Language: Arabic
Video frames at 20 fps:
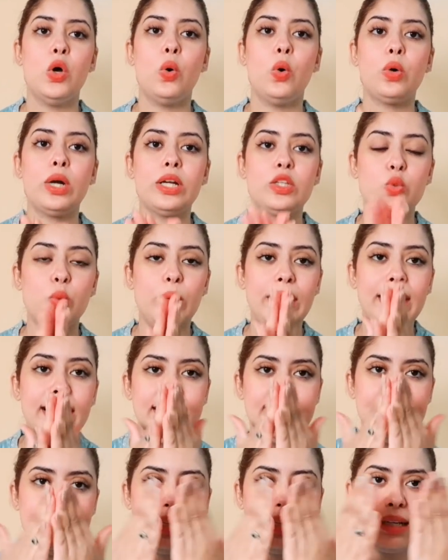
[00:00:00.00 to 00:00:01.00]

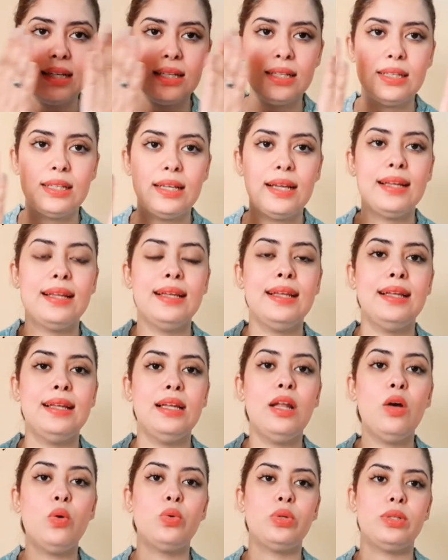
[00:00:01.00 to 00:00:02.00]
وكتوحد لك
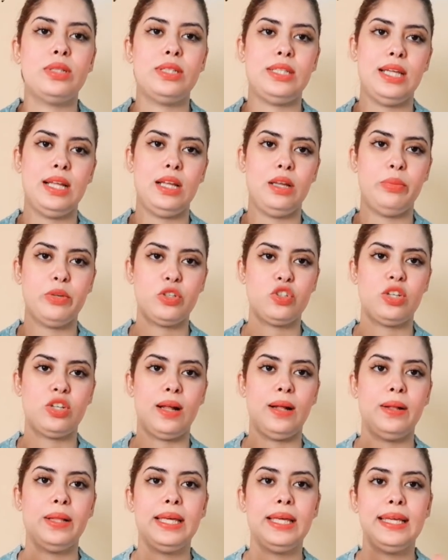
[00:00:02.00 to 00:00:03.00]
اللون ديال
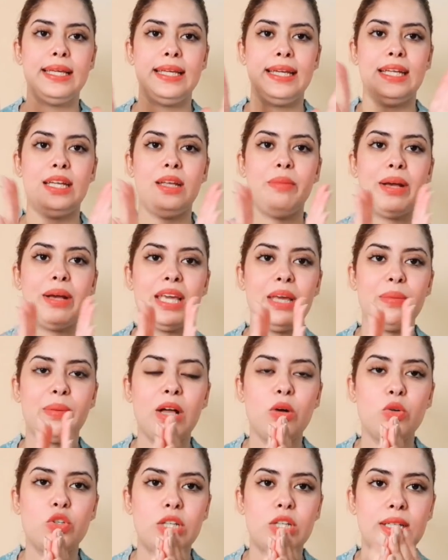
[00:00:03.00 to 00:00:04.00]
البشره يعني ما
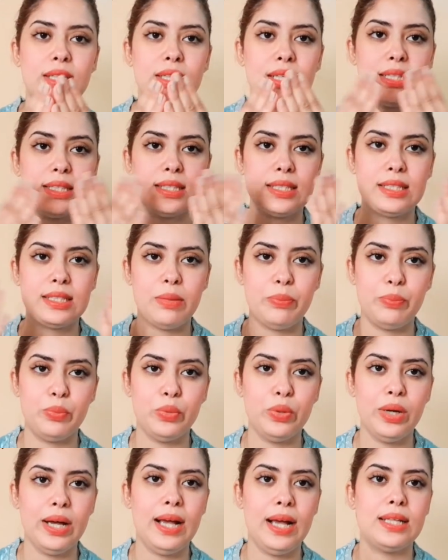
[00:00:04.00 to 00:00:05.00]
كيبقاوش عندك
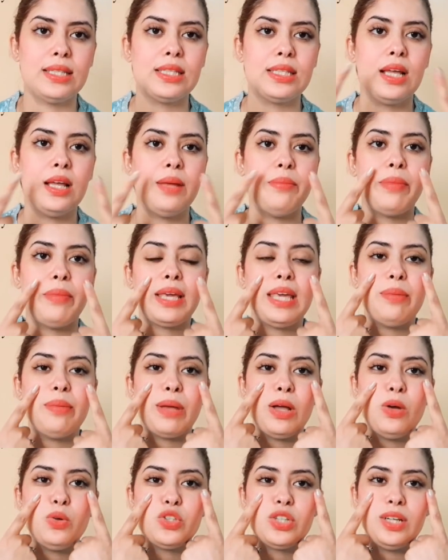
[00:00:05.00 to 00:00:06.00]
تصبغات ما
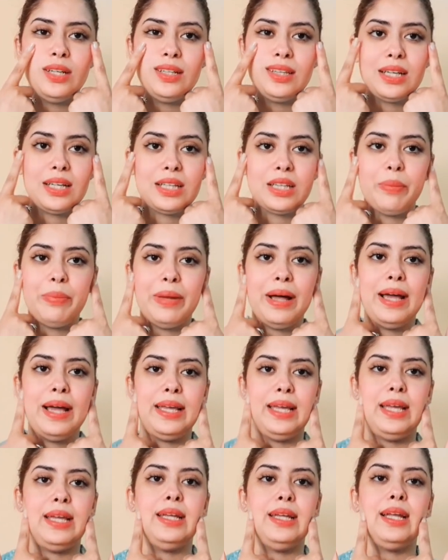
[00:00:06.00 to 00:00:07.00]
كيبقاوش عندك
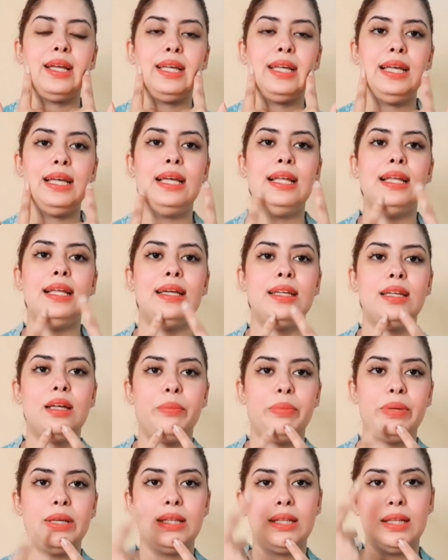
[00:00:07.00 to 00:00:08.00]
طبايع هنا كحل هنا
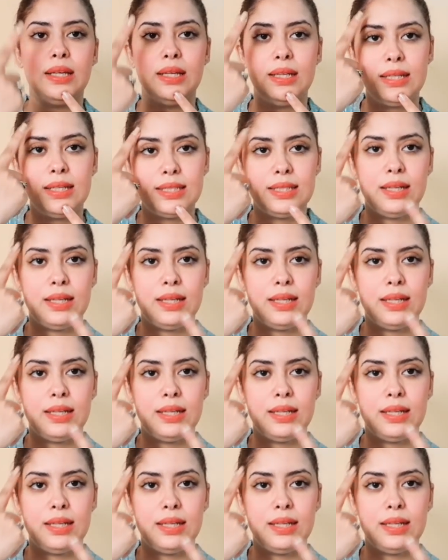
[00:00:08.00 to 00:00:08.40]
بيض هنا